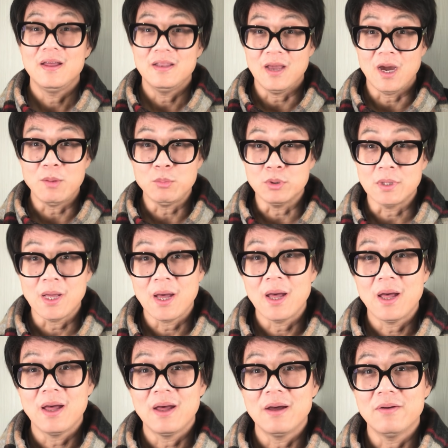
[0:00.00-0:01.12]
两个母的。
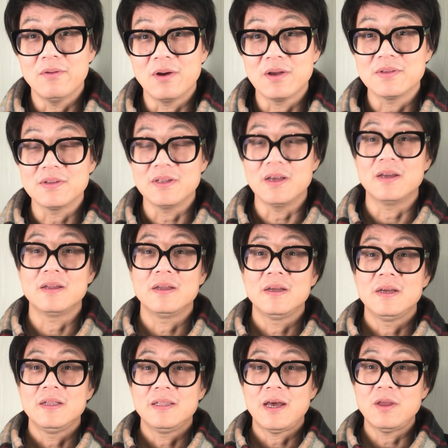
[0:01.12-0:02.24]
我告诉你，
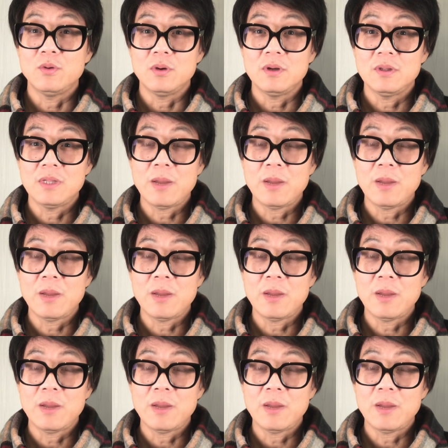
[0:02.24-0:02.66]
他有个，